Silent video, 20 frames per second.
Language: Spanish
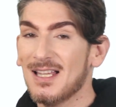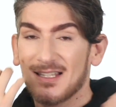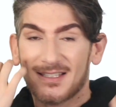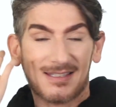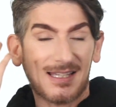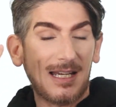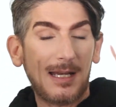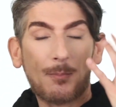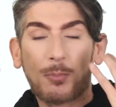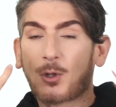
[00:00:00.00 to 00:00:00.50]

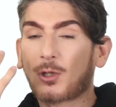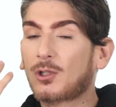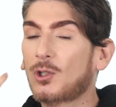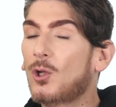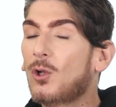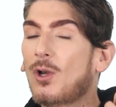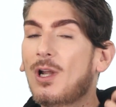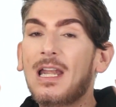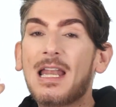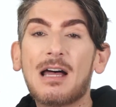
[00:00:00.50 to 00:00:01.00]
sale por
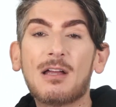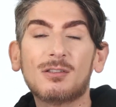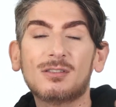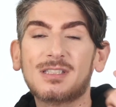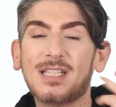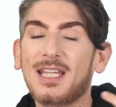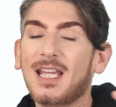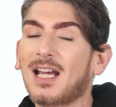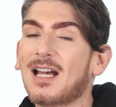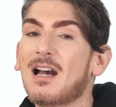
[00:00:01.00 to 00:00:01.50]
todos lados,
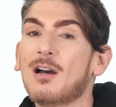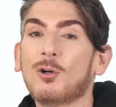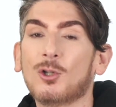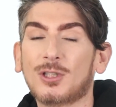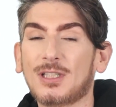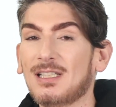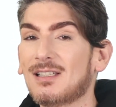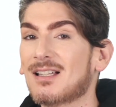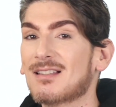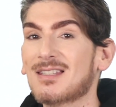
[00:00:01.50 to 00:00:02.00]
te deja
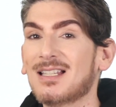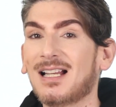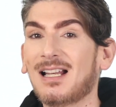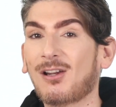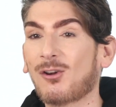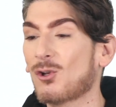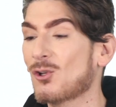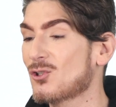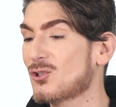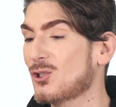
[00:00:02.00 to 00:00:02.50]
gotitas en el
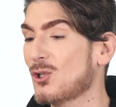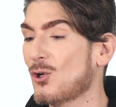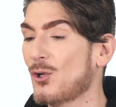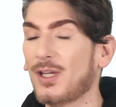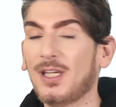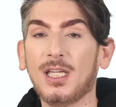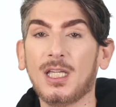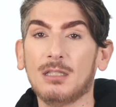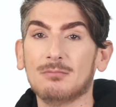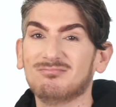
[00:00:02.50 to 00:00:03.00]
rostro
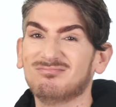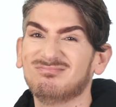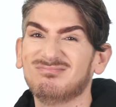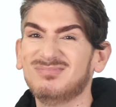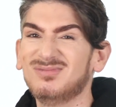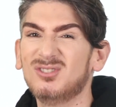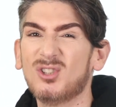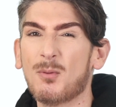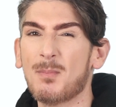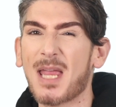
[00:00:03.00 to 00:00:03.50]
y
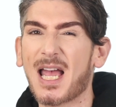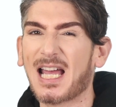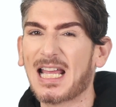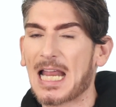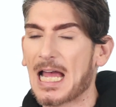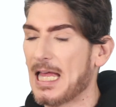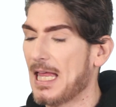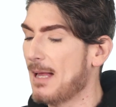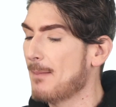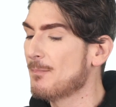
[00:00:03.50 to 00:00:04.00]
no me
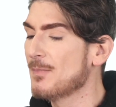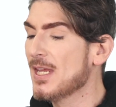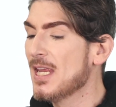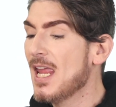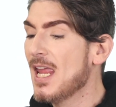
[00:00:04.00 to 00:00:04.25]
agrada.